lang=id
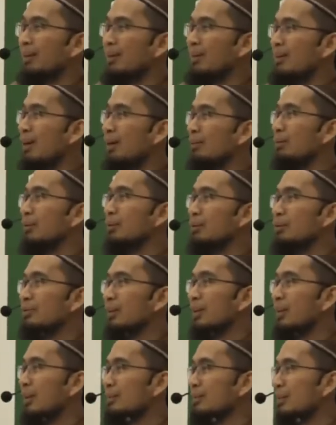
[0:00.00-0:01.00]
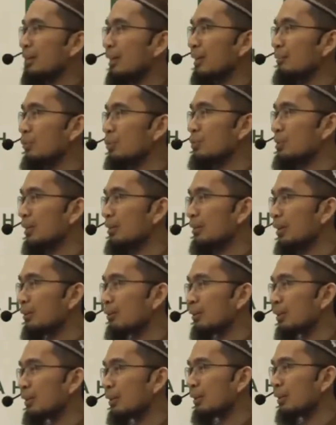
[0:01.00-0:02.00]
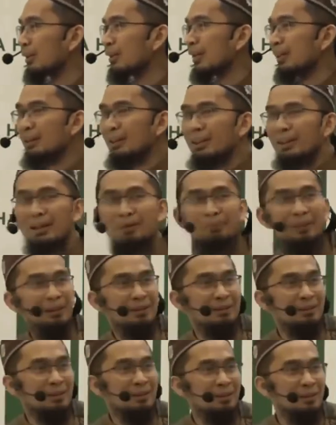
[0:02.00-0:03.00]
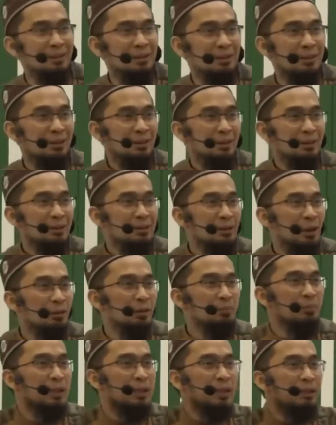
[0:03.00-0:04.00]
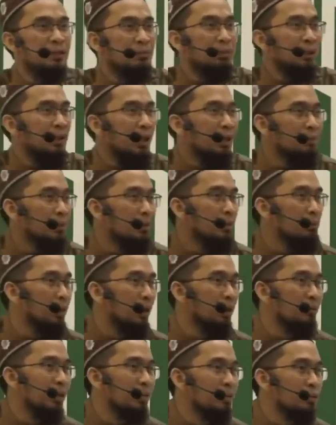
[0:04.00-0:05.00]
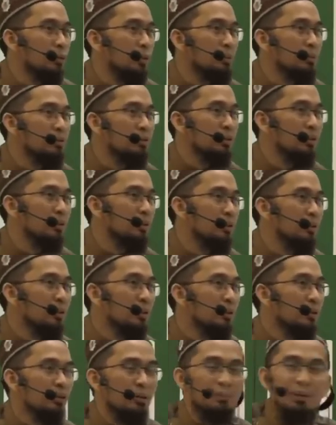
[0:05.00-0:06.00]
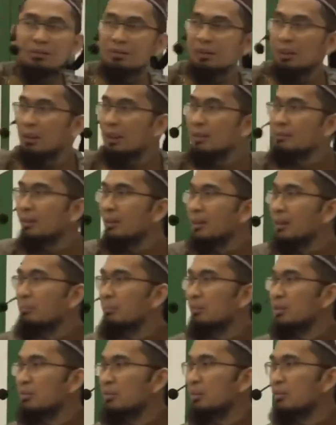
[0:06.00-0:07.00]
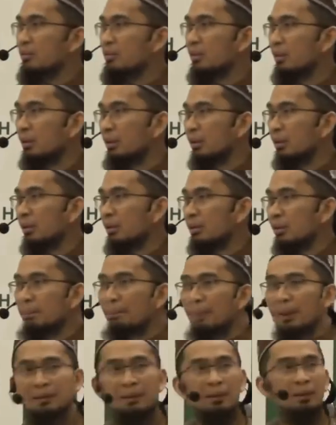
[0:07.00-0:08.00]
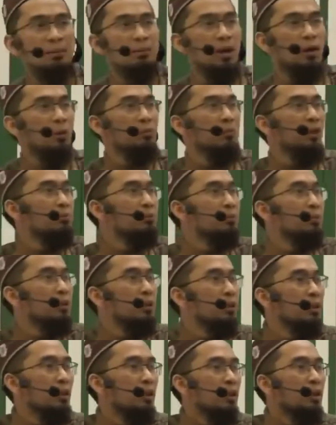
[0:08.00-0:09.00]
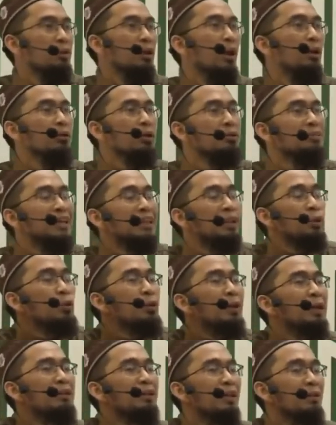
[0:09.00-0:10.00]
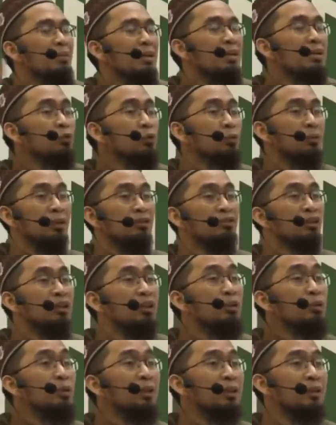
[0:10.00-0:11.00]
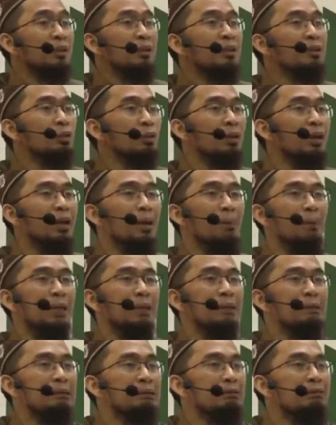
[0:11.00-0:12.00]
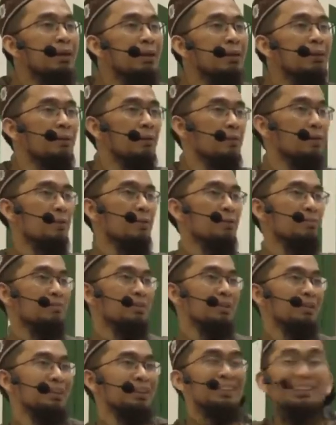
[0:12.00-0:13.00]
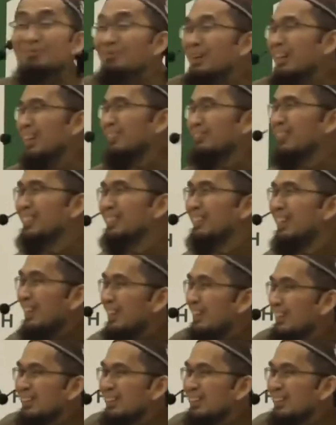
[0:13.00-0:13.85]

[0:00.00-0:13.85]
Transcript: Ya Allah luluskan anak saya dalam ujian ya Allah dengan nilai yang paling tinggi. Ya Allah berikan keberkahan pada pekerjaan suami saya. Ya Allah lancarkan bisnisnya, tempatkan di makam yang mulia. Ya Allah satukan kami di surga sekeluarga di surga yang paling indah. Kenapa nggak minta?